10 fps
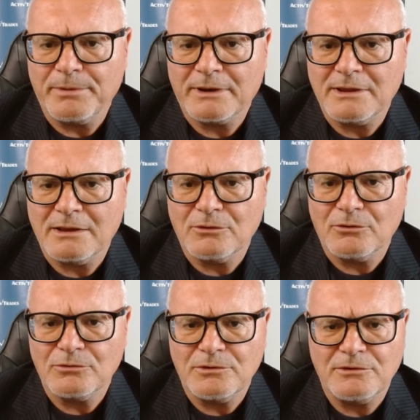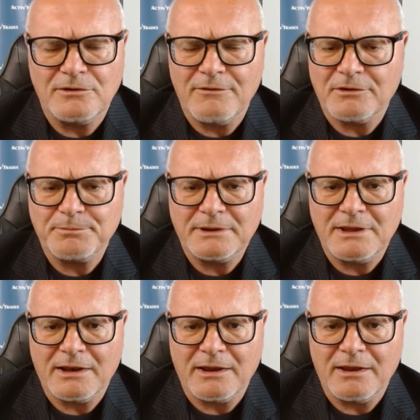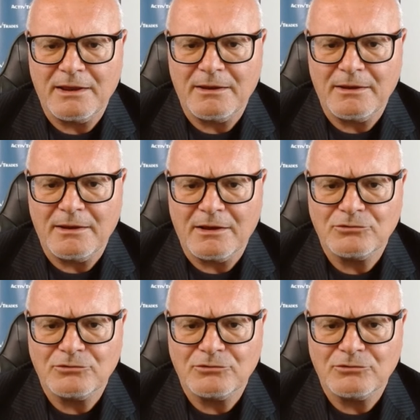pertanto non ci si deve aspettare eh,